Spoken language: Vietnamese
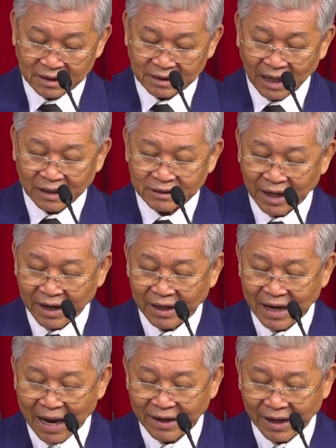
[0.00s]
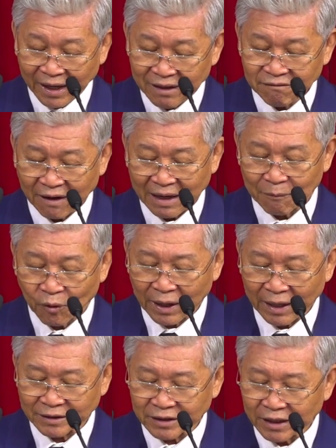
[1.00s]
Tận thế đã đến vào năm
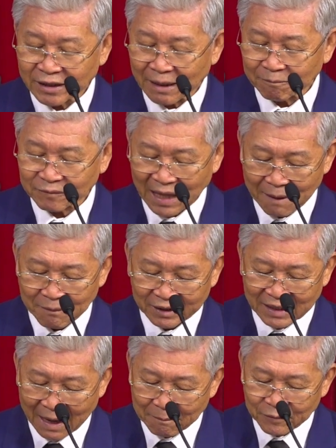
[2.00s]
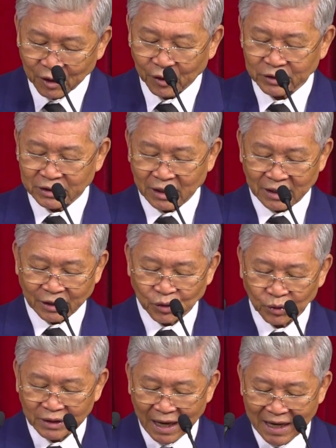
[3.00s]
1988 rồi, tức là
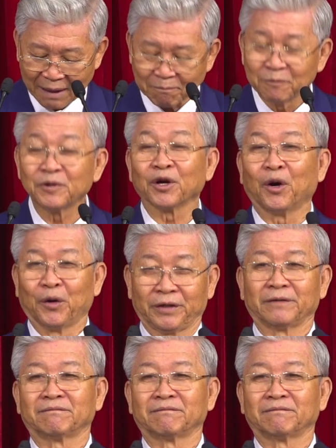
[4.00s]
Chúa tái lâm rồi.